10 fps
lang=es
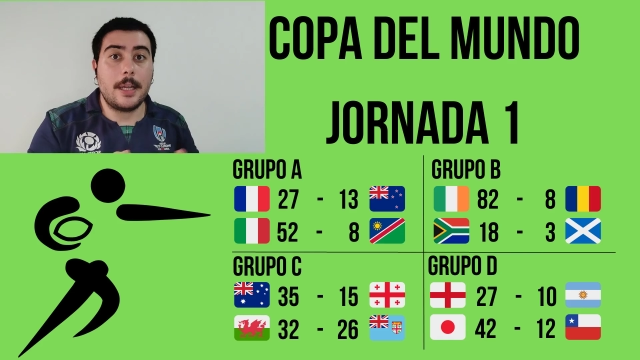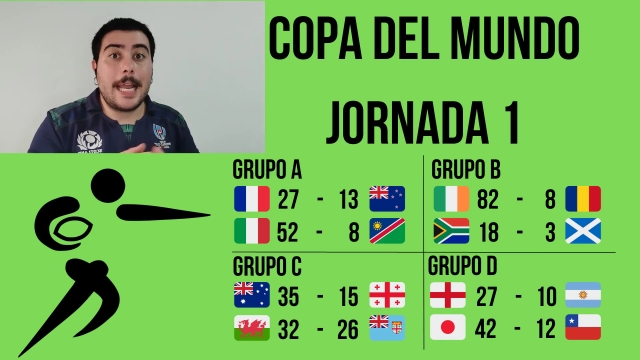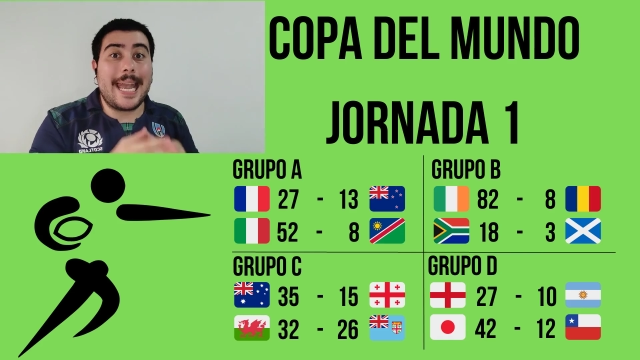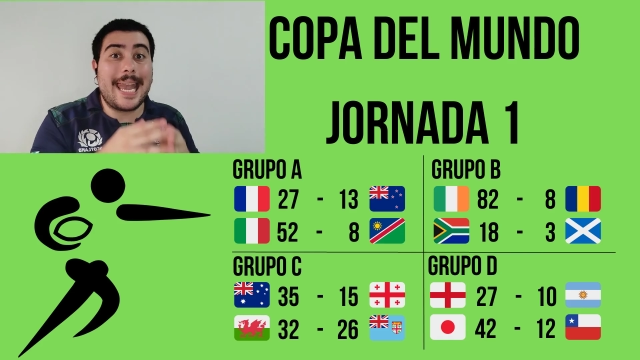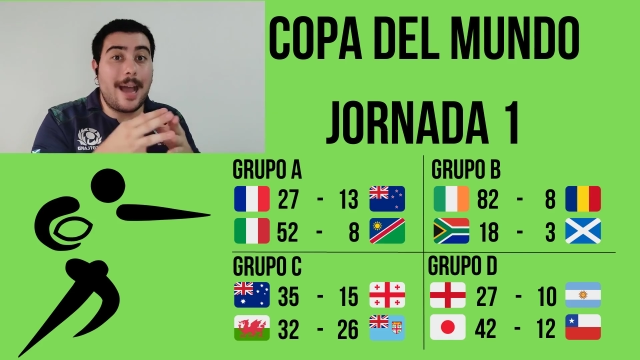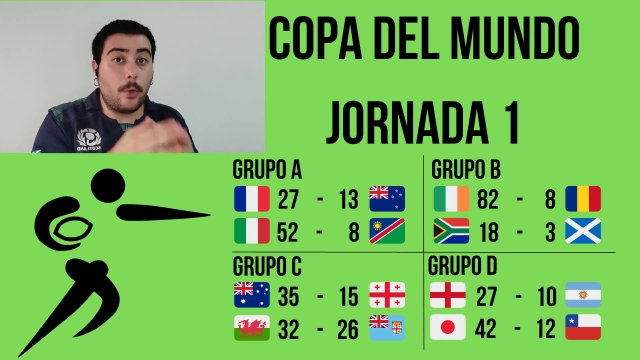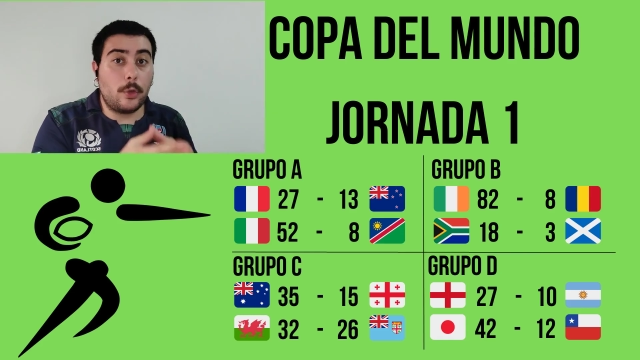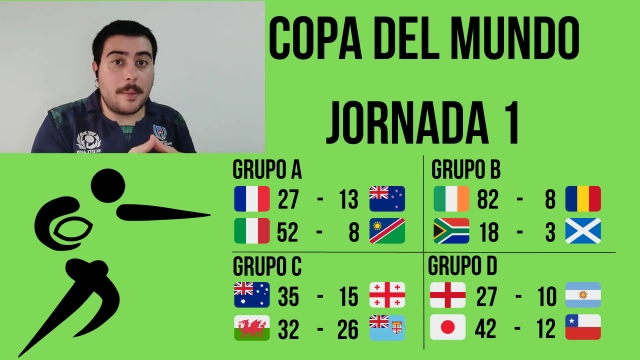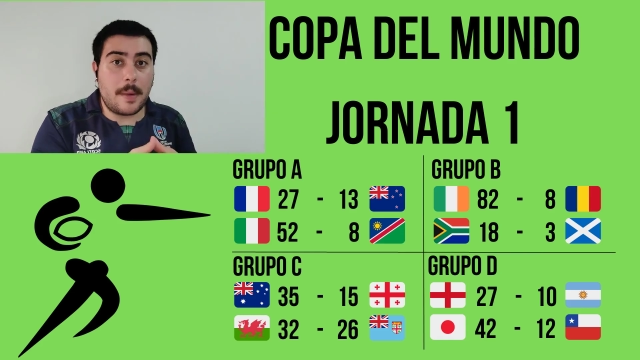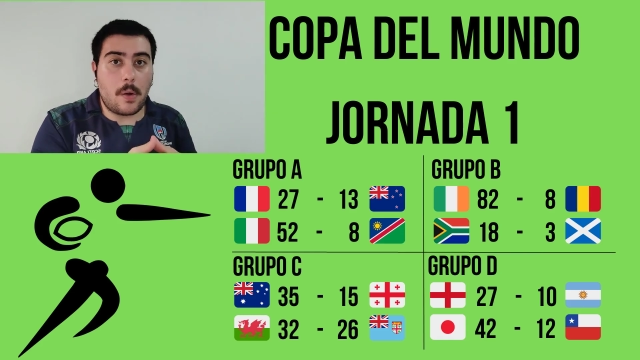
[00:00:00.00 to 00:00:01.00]
la
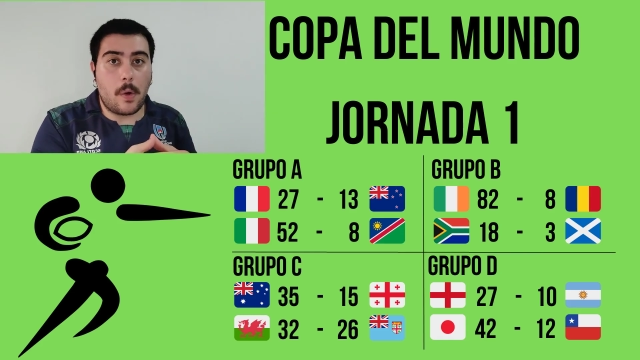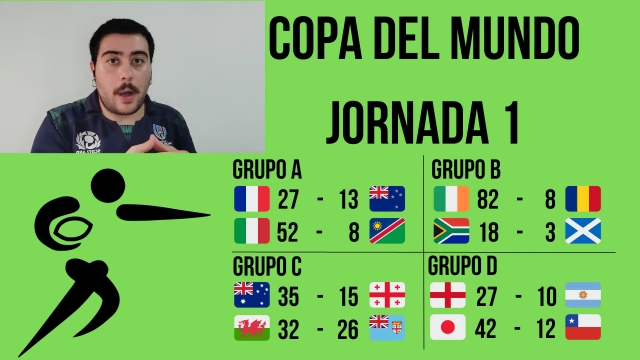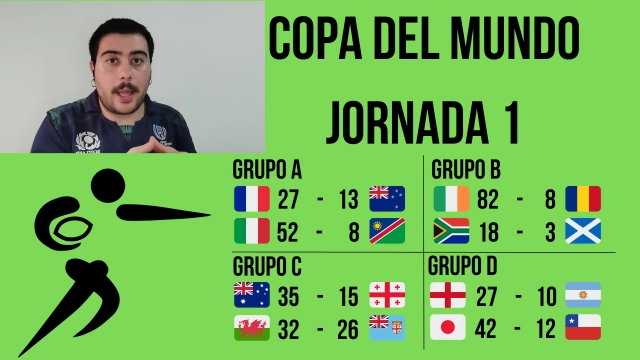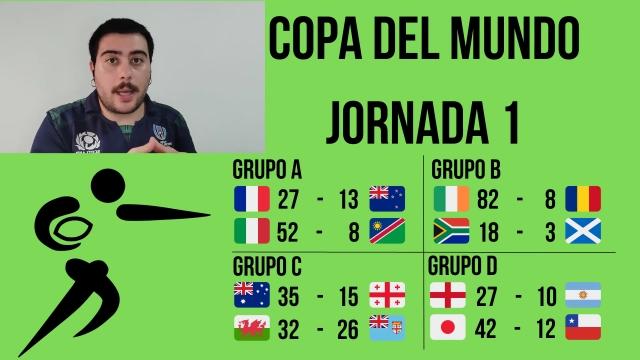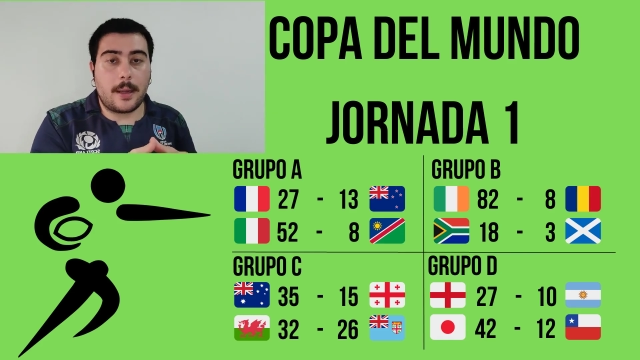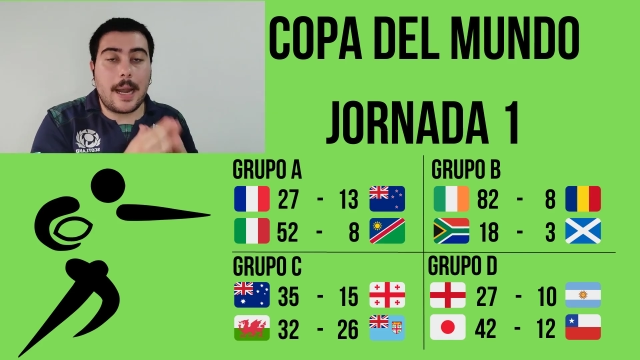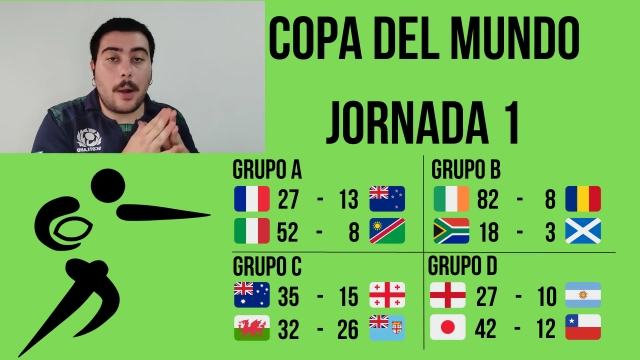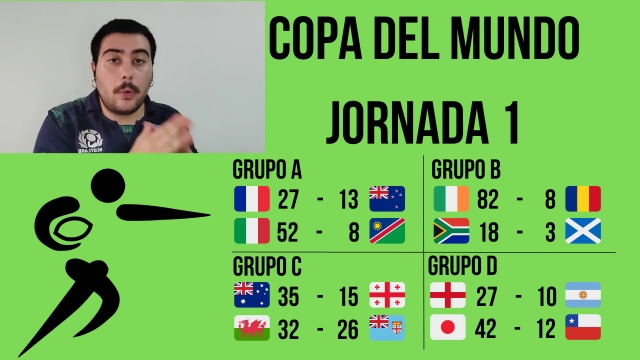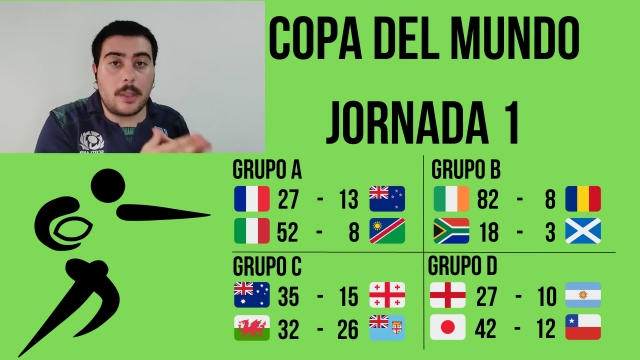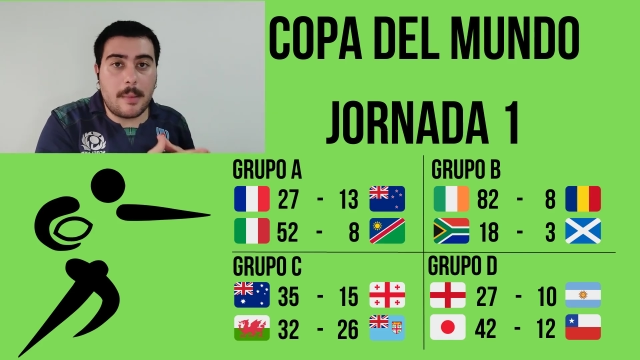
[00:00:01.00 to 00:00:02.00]
última jugada, la
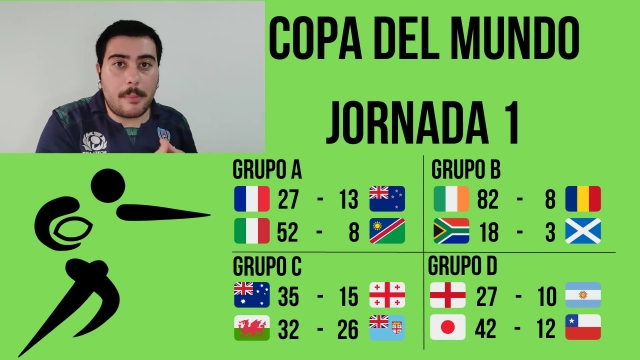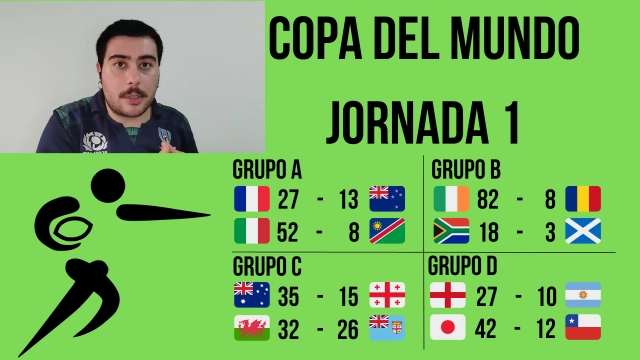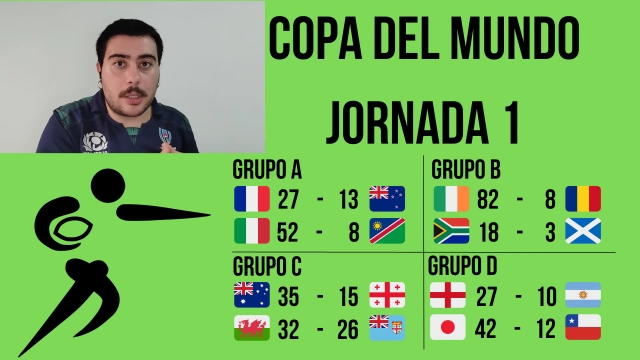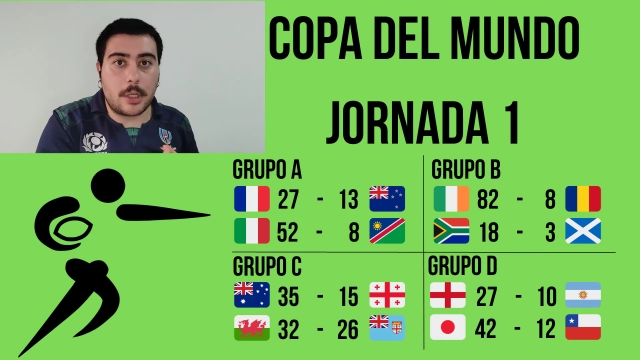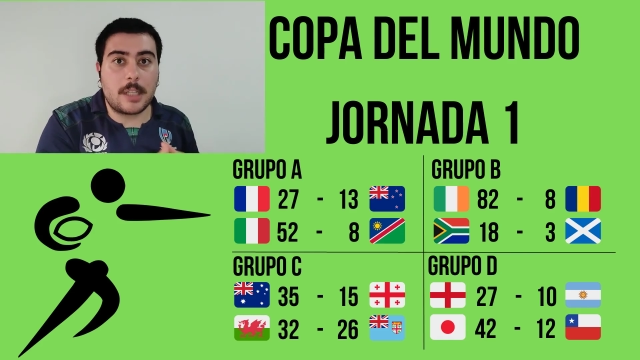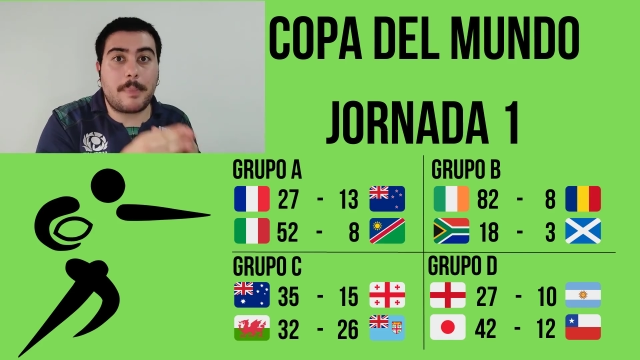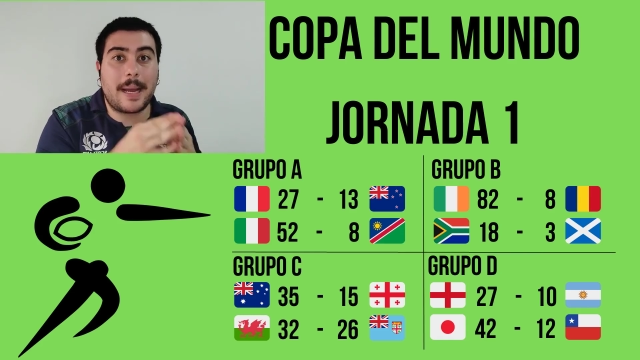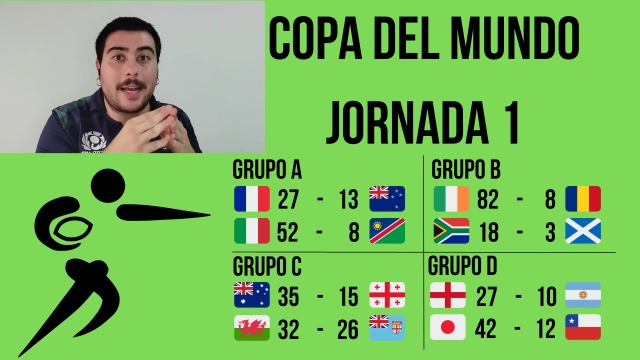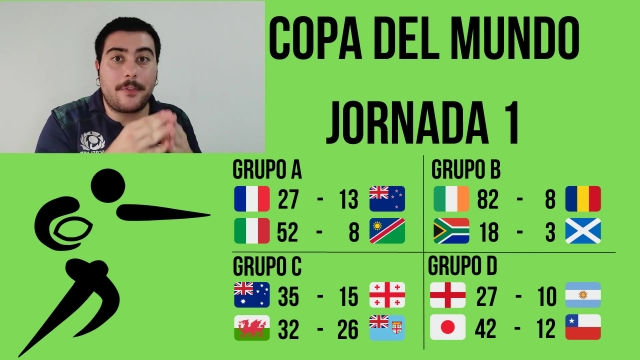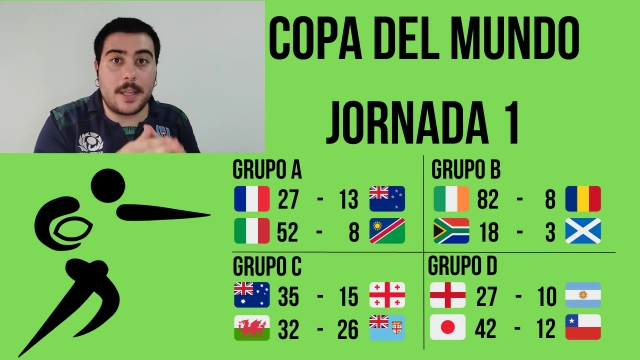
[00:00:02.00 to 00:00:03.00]
última posesión es
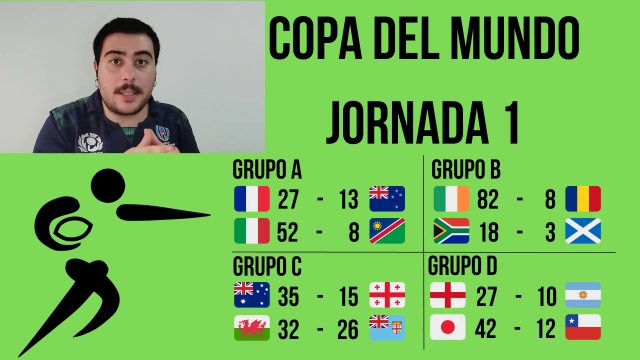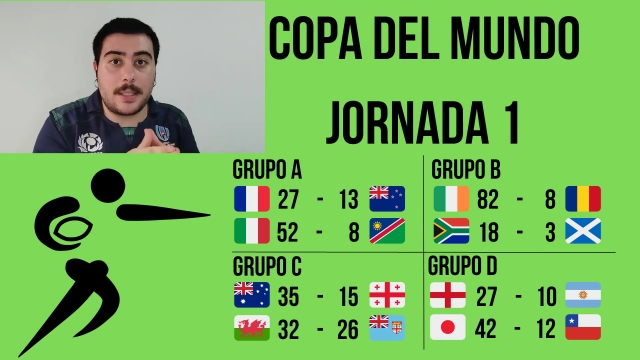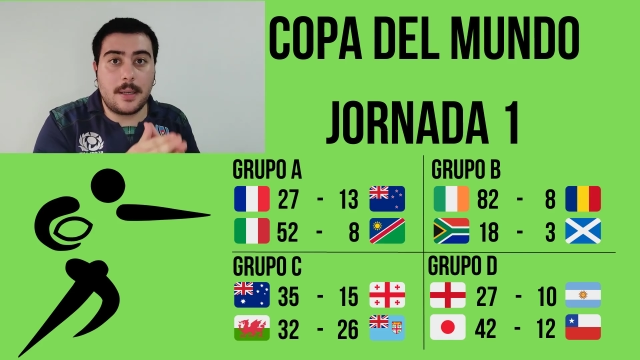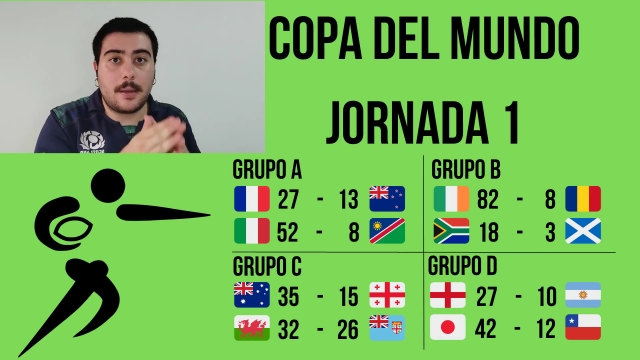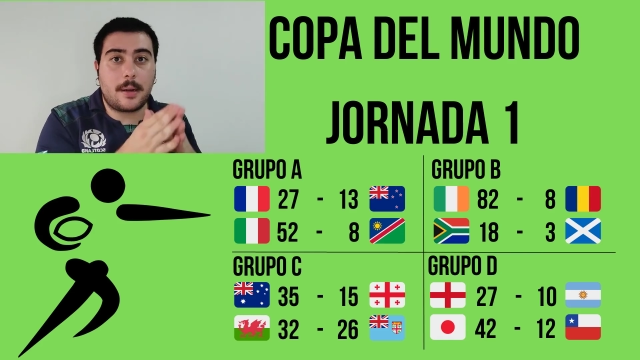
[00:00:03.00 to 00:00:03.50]
para Fiji,